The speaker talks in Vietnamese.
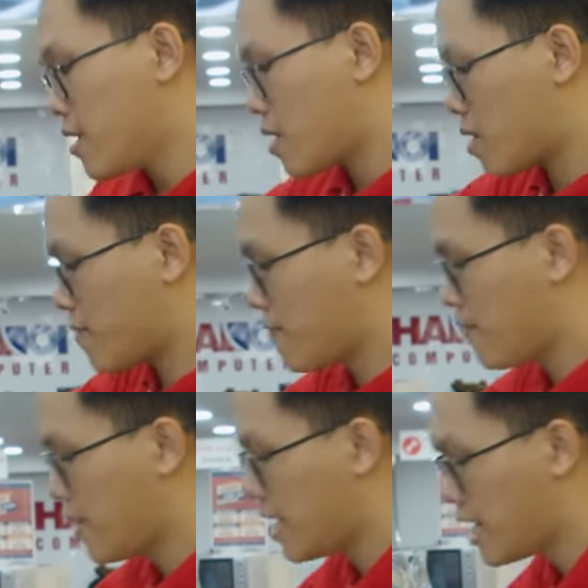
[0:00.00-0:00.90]
Còn
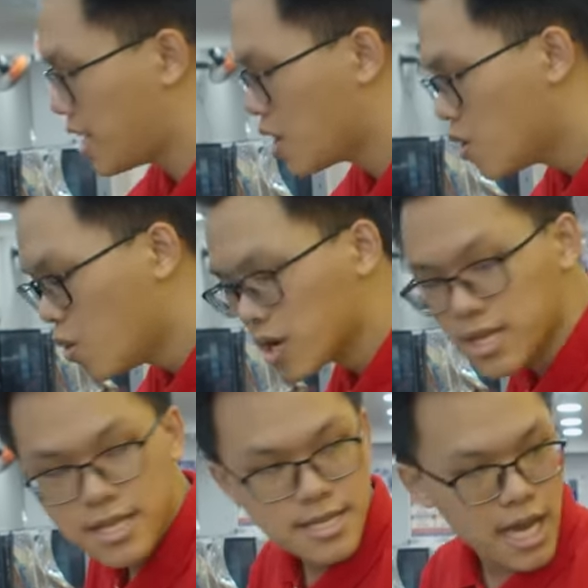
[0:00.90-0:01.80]
về nguồn
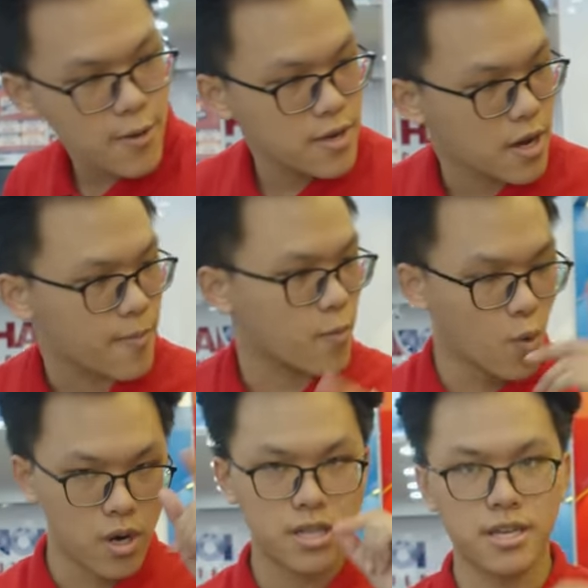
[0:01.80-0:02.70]
thì sao nhỉ?
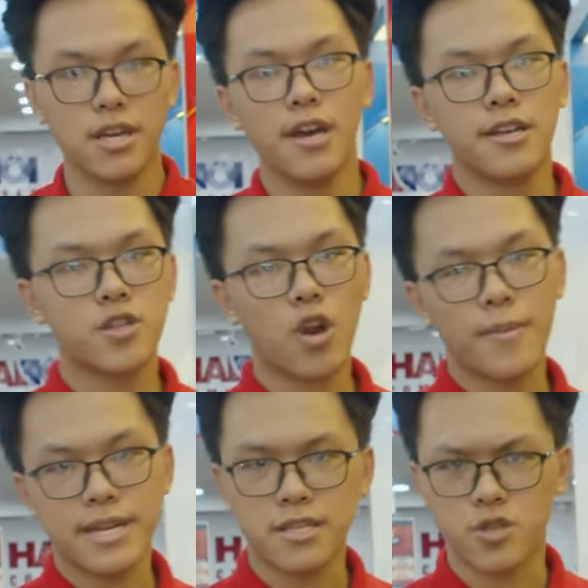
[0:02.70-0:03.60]
Nguồn thì do là
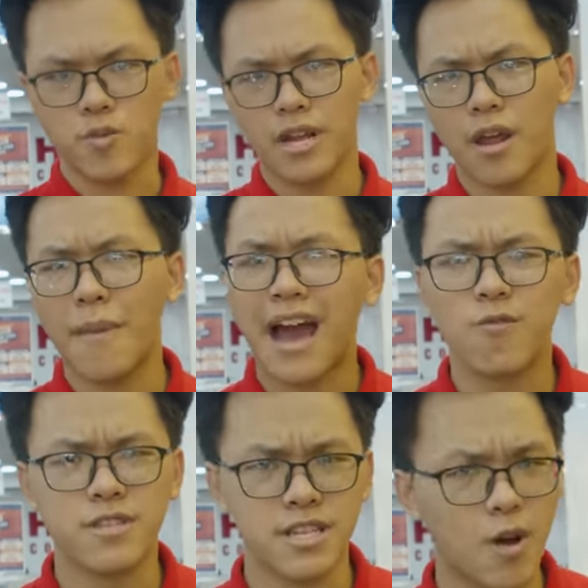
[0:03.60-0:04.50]
mình đang sử dụng đây là
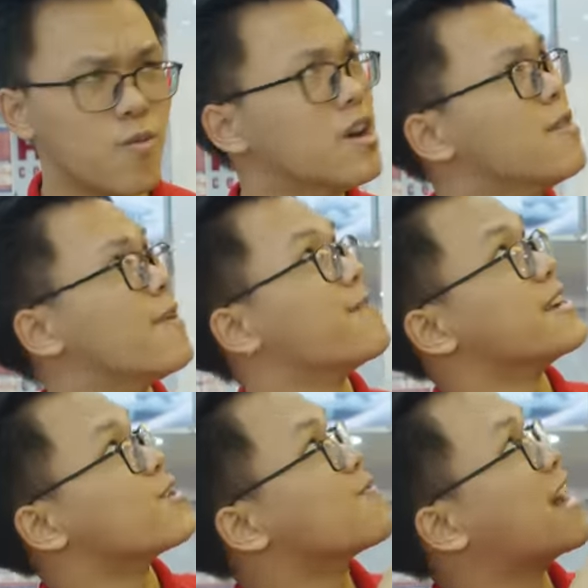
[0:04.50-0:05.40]
3090 và
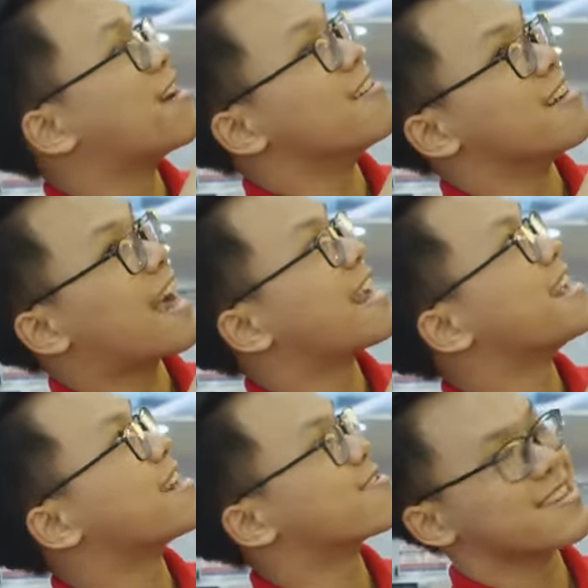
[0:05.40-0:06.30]
mình cũng đang ở ngay
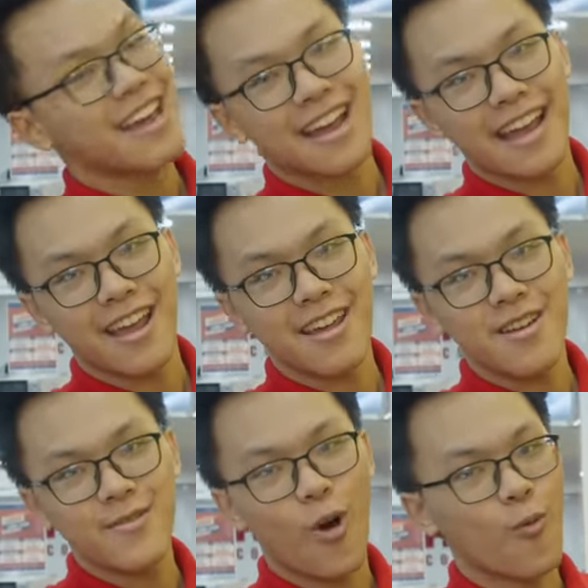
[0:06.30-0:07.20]
đây đó chính là
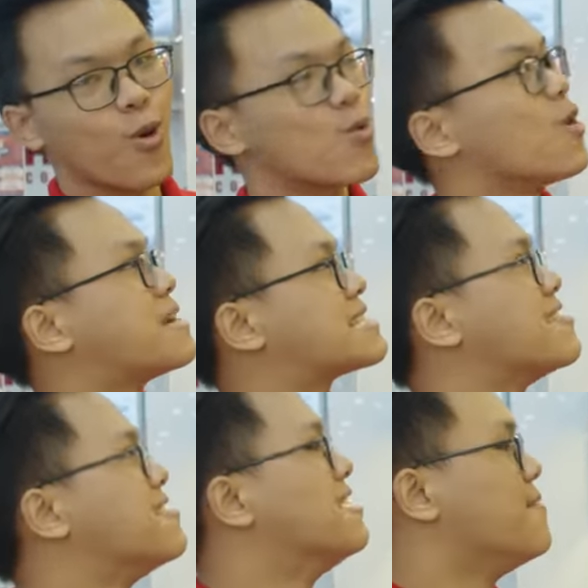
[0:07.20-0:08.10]
cái hộp của Cooler
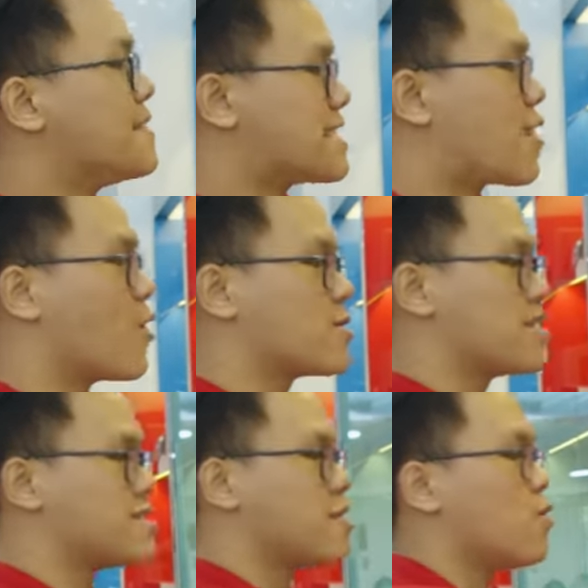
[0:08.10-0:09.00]
Master. Mình sẽ có đó chính
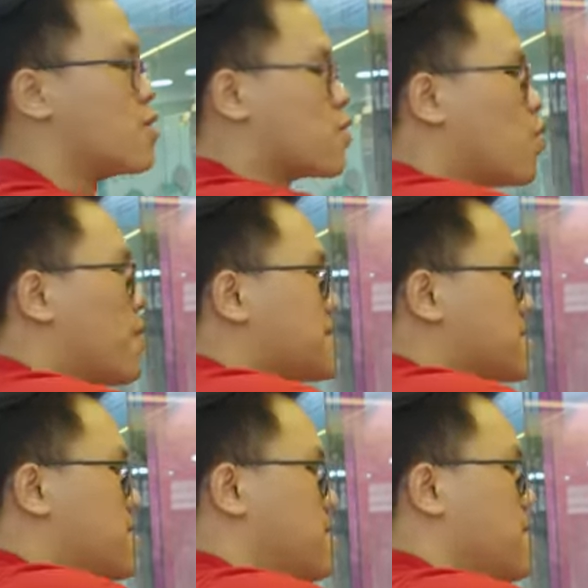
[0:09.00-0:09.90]
là chiếc nguồn Cooler
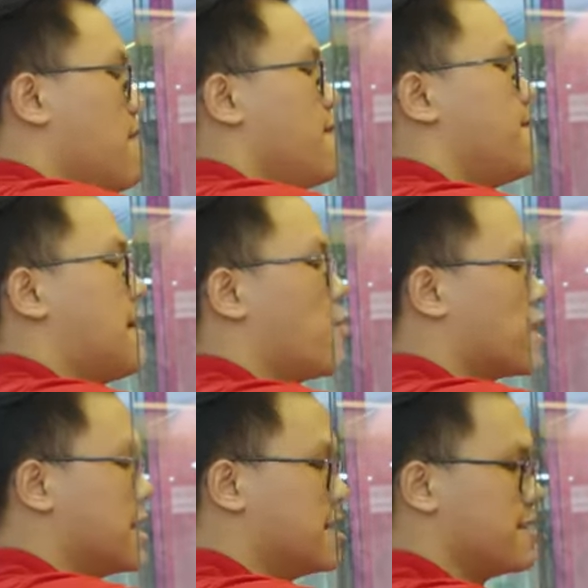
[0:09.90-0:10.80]
Master V1000.